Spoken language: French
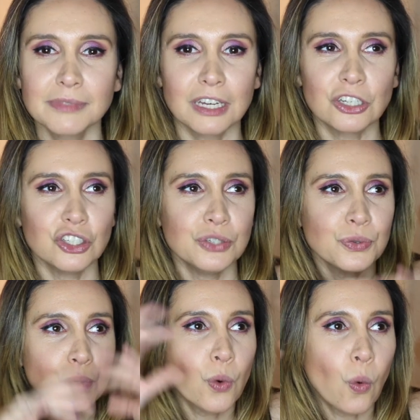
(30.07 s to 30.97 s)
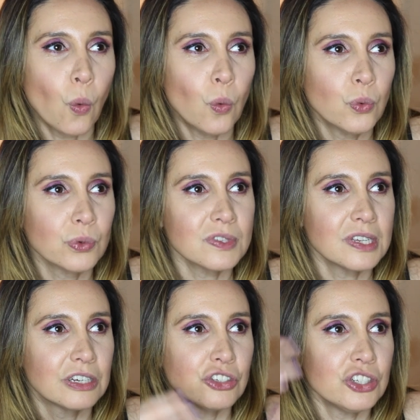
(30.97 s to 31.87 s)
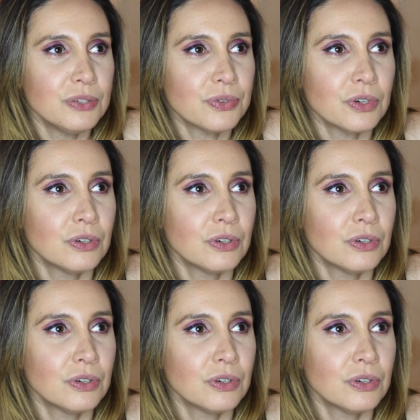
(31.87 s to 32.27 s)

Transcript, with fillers: c'est un chiffre rond, c'est un chiffre...